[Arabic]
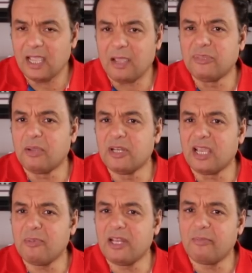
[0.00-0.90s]
ابدا
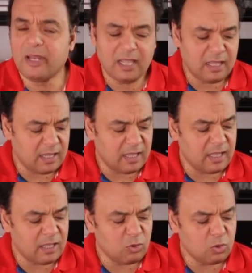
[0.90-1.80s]
بالنغمه اللي قبلها
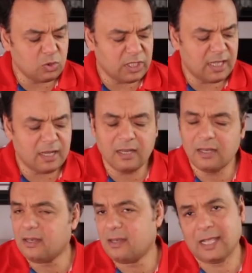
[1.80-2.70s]

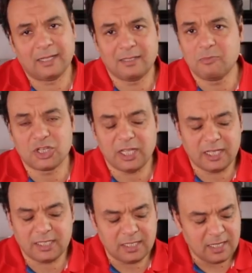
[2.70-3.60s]
ودال لا دي مش
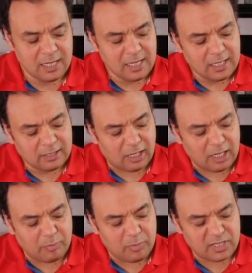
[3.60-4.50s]
هي دي
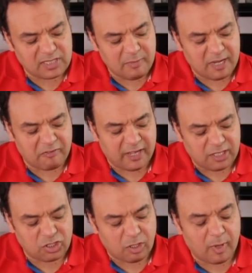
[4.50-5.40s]
طيب سي ما
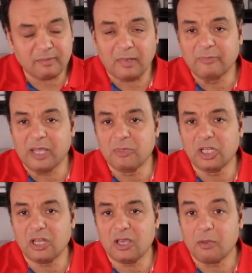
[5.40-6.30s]
نفعتش طب ابدا من
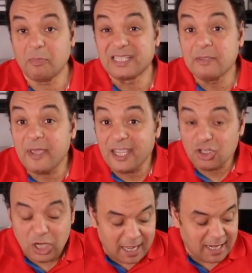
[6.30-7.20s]
الله بس
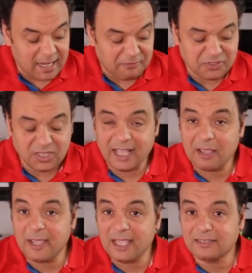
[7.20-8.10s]
ماشي على نفس
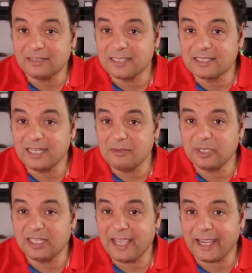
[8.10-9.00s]
نغمات السلم
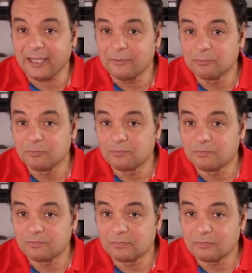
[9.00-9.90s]
بتاعي
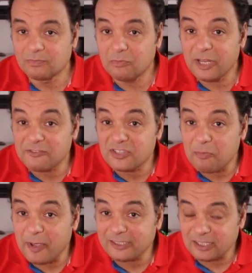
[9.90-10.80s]
بنفس
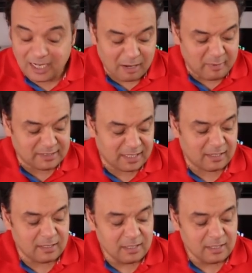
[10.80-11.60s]
الباترن اللي انا عملتها